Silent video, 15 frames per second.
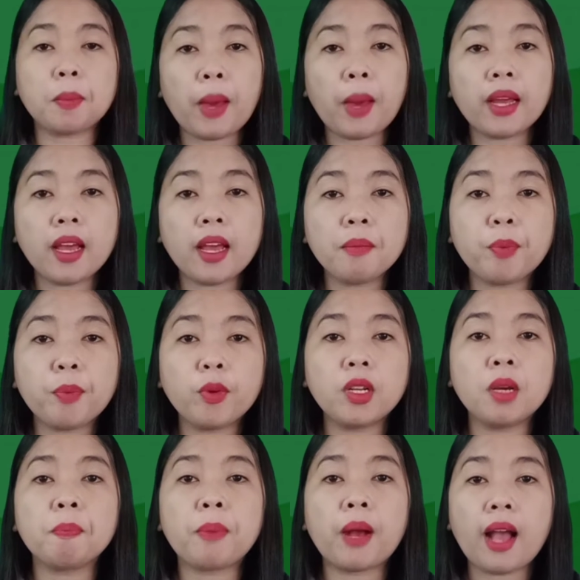Sa paraan po
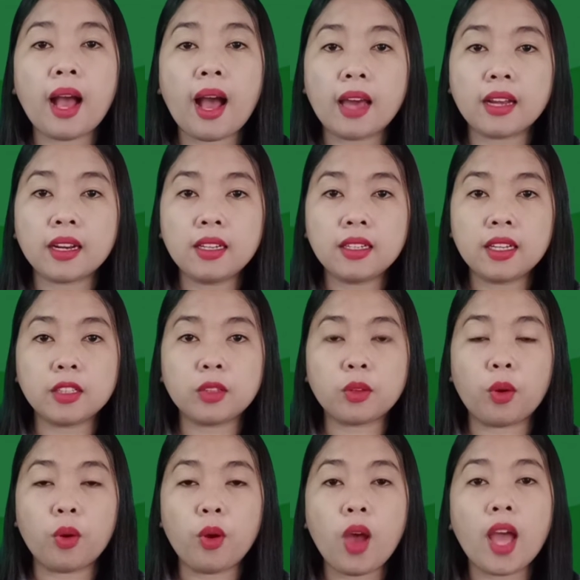ng pag-aaral na
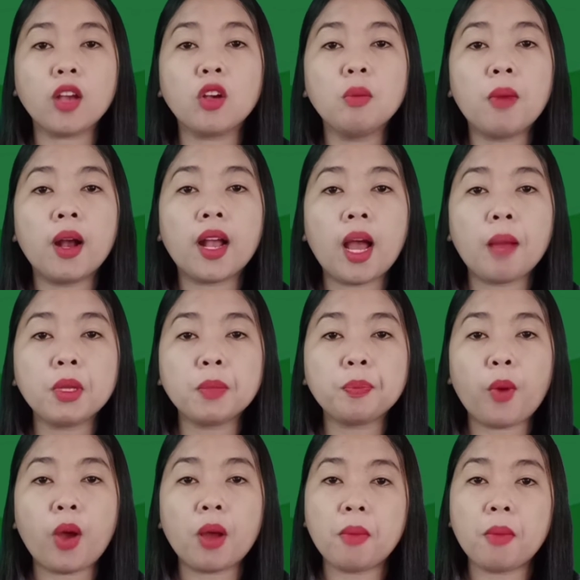ito ay
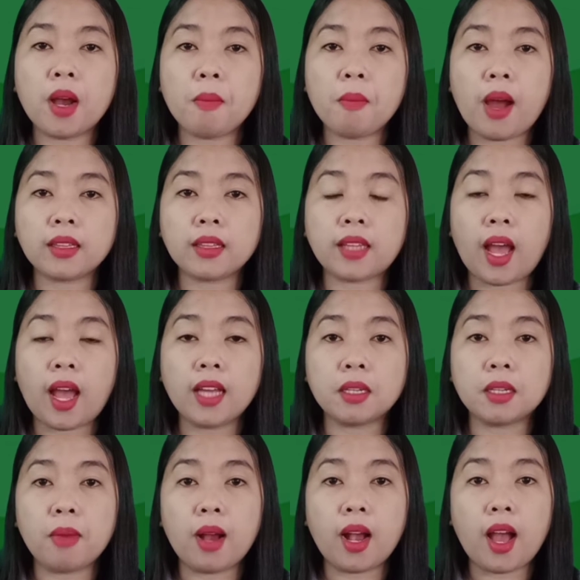gumagamit po ang mga bata
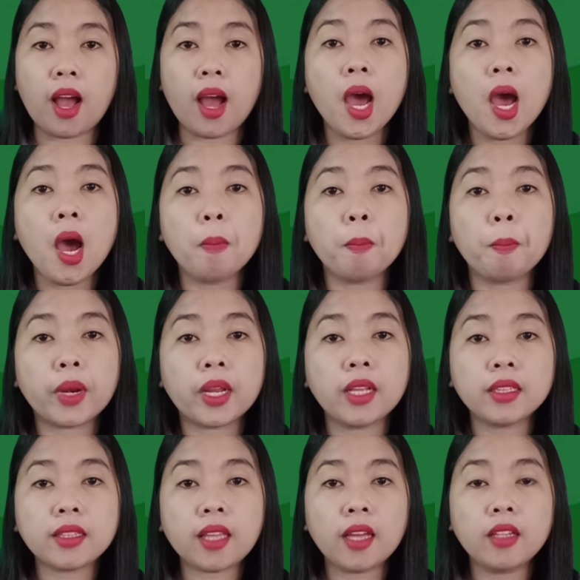ng mga
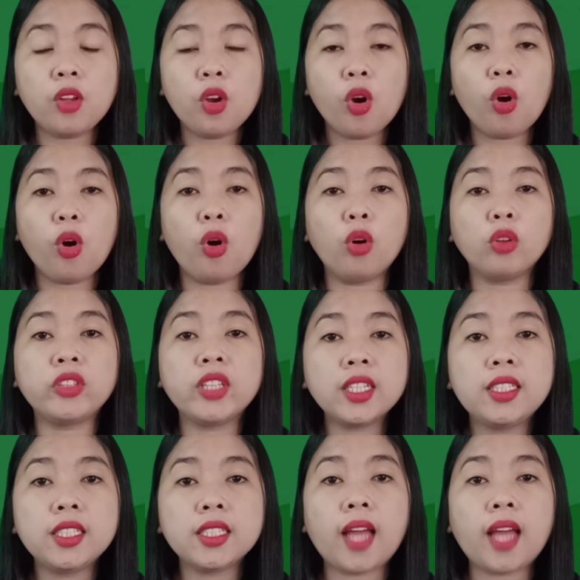printed o
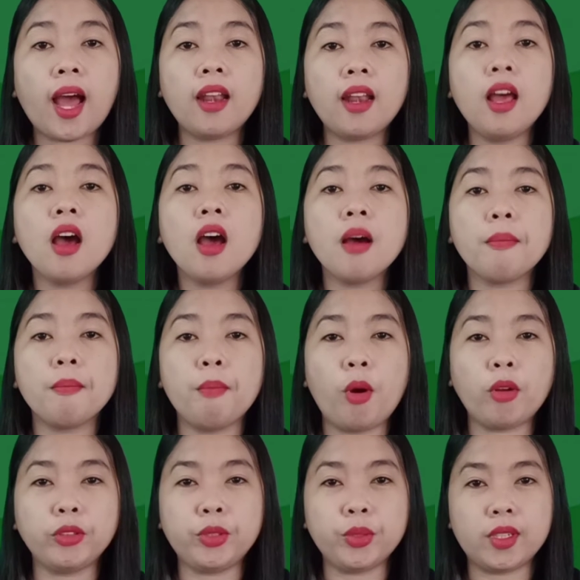digital
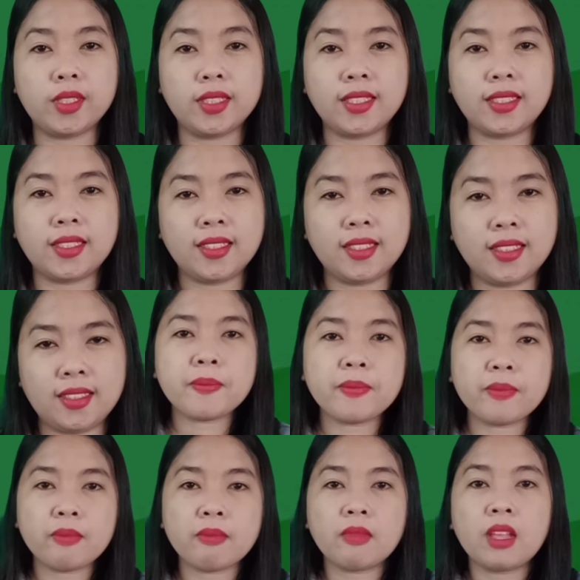modules.
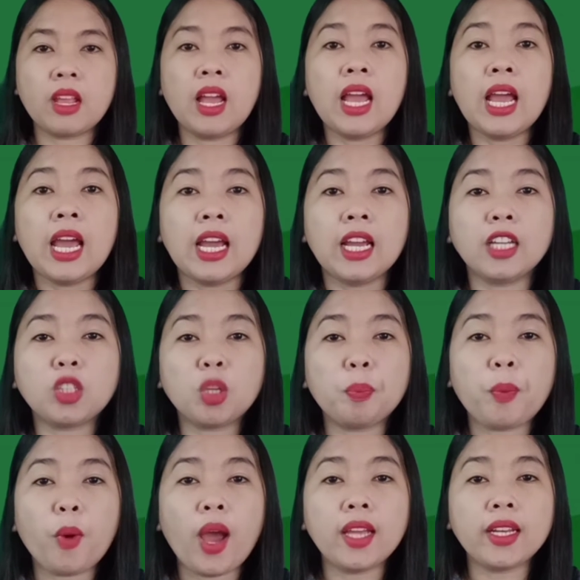
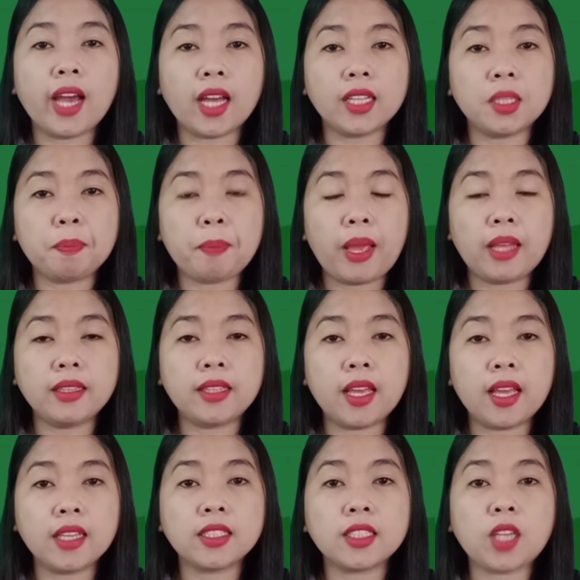Ito po ay
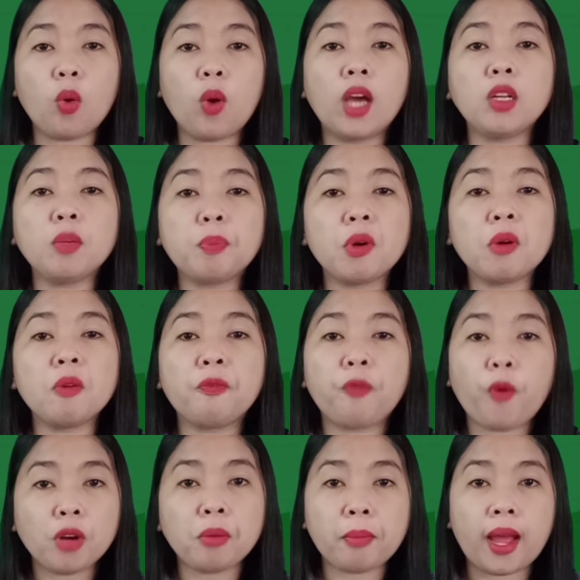nakadepende sa kung ano pong
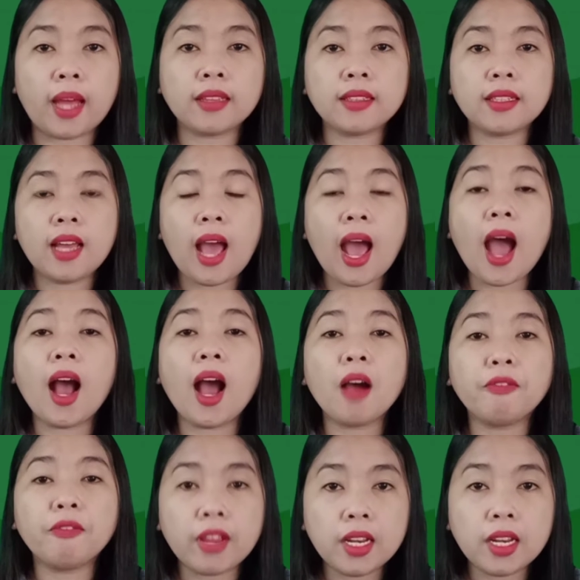format ang
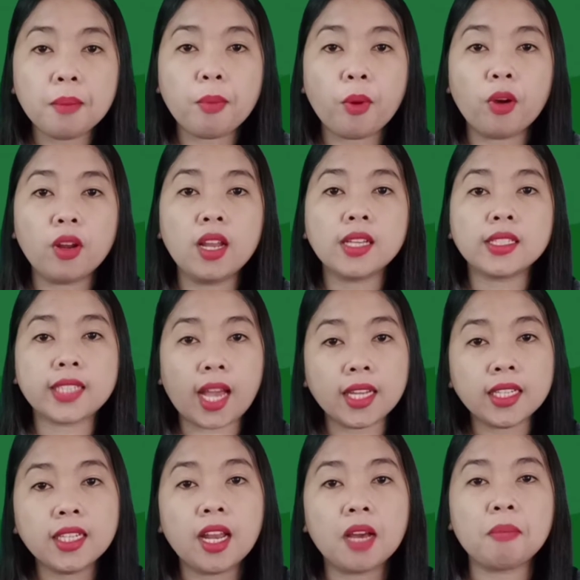available sa
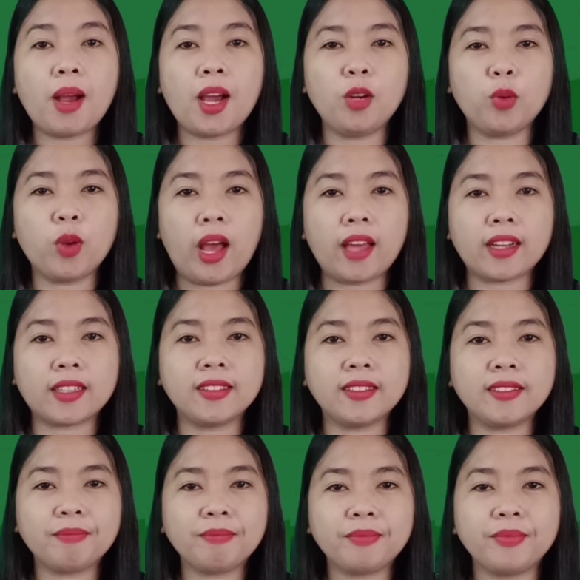kanilang mga lugar.
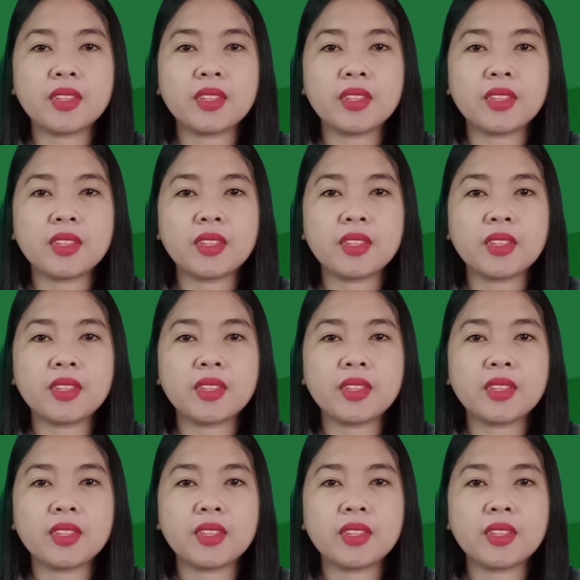